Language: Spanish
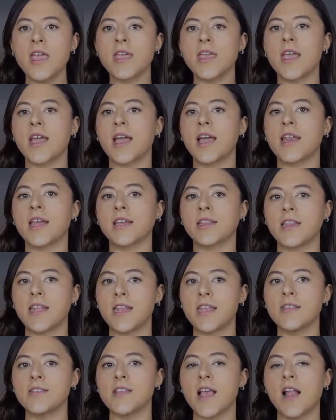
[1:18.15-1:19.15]
que
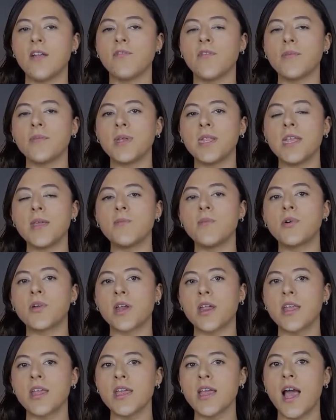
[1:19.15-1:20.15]
caracteriza al feminismo
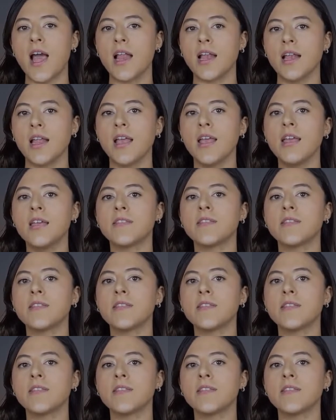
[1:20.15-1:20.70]
radical,